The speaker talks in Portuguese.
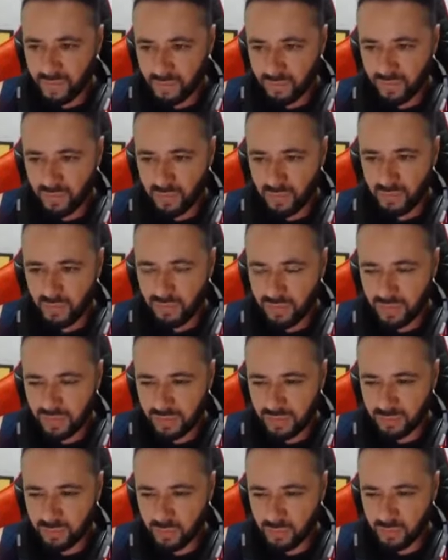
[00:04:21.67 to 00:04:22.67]
Vamos ver
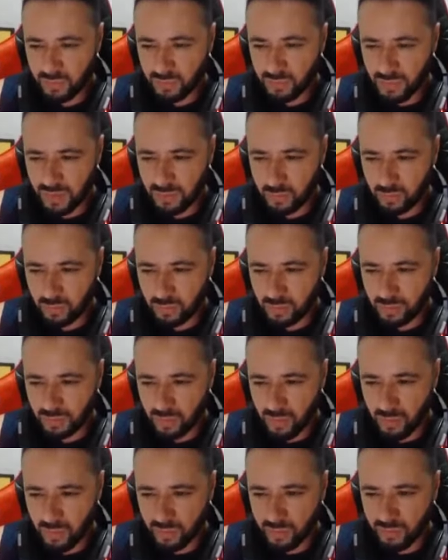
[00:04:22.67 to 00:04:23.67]
nas próximas
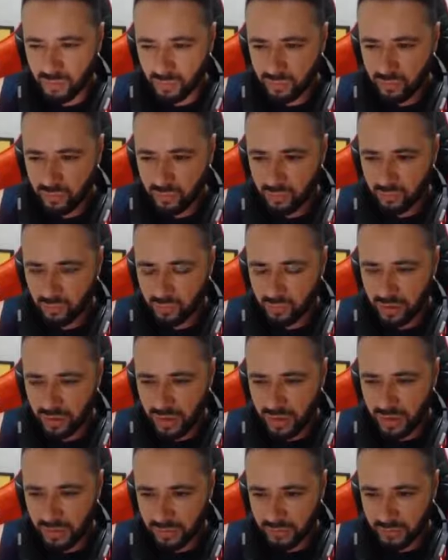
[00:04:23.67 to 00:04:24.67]
lutas como que vão ser os outros
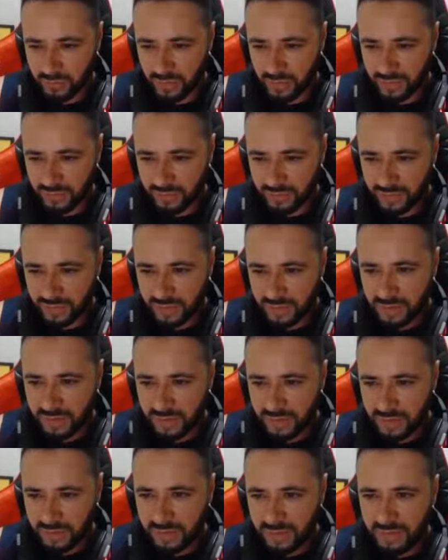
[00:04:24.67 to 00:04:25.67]
caras. Mas
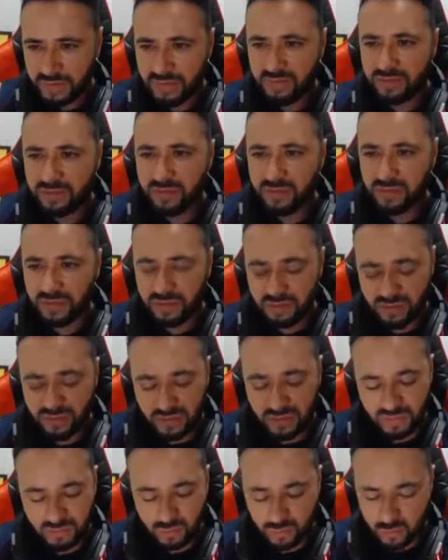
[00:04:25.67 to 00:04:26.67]
esse guise
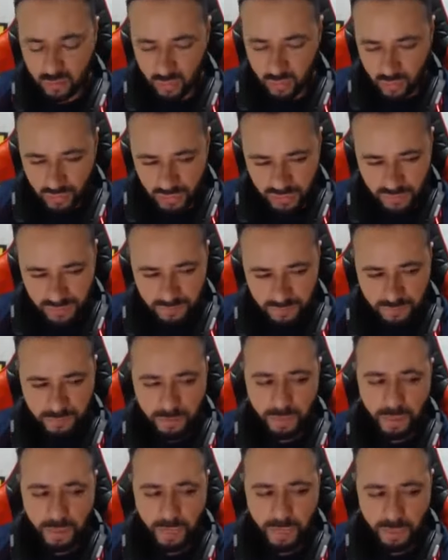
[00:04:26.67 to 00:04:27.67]
aí do Urgen...
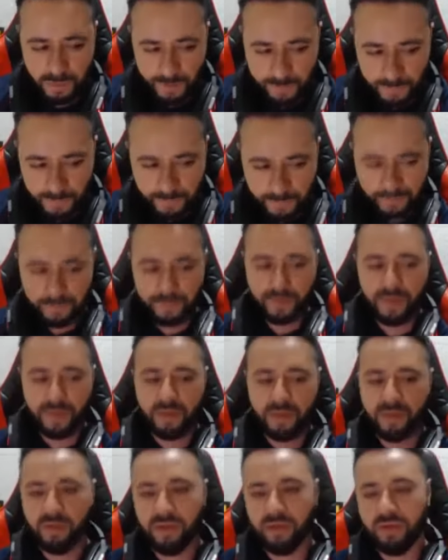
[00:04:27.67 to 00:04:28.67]

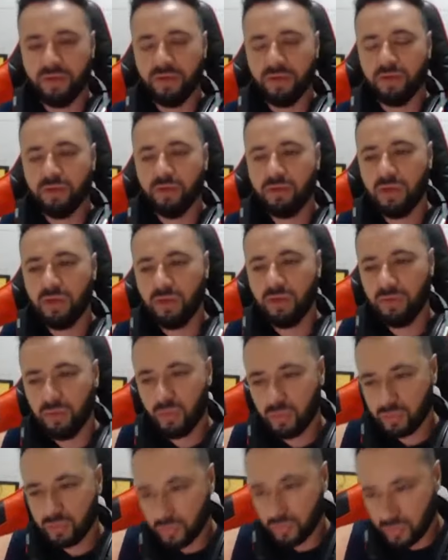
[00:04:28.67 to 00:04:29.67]
Se a gente não tem
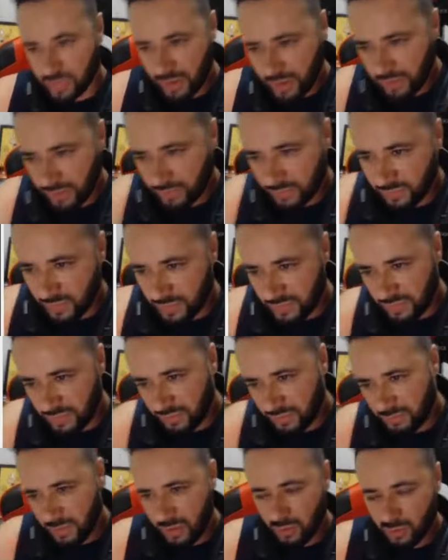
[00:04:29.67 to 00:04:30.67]
outros caras aí,
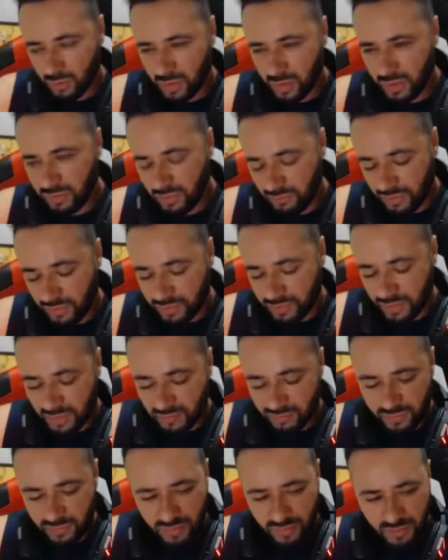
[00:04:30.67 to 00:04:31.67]
esse maluco aí já vai estar tá
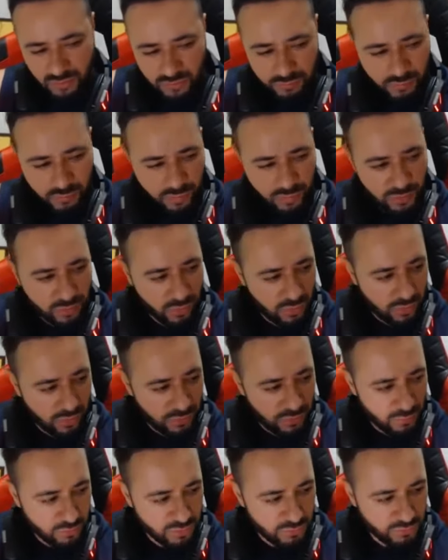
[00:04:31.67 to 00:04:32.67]
na final. Porque
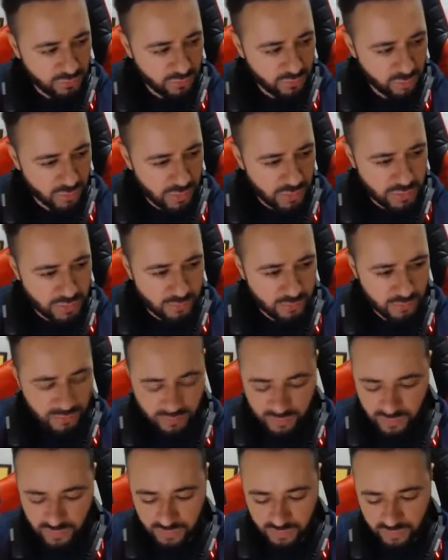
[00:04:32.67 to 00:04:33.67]
olha o nível do cara,
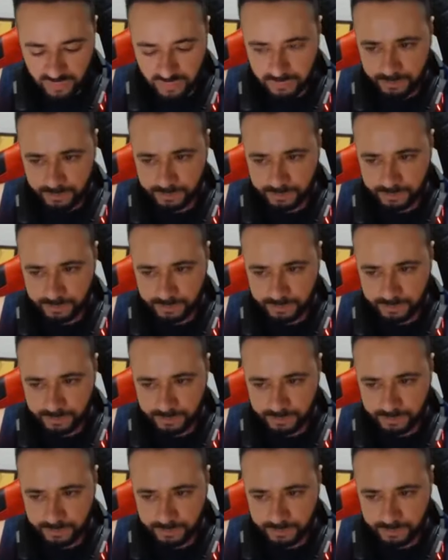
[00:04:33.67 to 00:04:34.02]
mano, de Guise.